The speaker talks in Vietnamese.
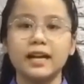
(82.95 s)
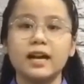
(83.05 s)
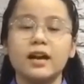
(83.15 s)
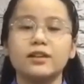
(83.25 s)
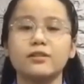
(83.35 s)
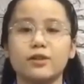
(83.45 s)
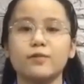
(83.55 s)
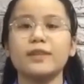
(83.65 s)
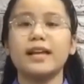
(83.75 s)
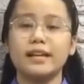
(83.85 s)
Nhưng rồi chúng ta
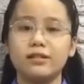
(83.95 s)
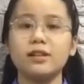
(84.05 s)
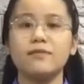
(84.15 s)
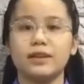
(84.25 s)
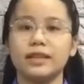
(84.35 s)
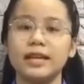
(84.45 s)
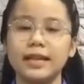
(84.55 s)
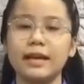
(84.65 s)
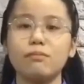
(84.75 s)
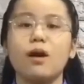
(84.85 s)
lại đứng lên và đi tiếp,
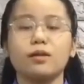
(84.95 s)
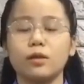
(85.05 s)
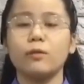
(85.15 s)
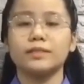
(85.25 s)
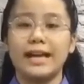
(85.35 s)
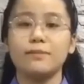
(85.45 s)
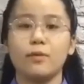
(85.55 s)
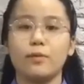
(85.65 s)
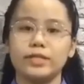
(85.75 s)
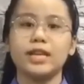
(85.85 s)
tồn tại như một
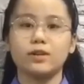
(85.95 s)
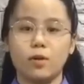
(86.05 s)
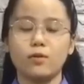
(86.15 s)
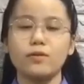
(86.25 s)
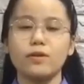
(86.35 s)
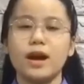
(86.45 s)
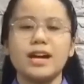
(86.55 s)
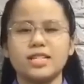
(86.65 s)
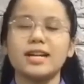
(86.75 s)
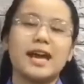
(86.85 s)
quyển sách cũ. Sách
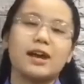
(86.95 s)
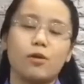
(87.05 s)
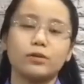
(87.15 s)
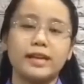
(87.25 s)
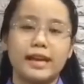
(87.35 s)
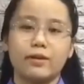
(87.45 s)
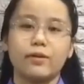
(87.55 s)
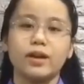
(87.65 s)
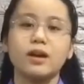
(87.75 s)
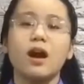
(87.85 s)
càng cũ thì càng quý,
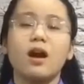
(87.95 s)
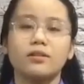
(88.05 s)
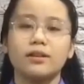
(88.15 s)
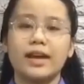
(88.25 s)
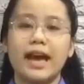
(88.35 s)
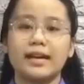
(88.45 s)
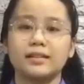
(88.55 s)
người càng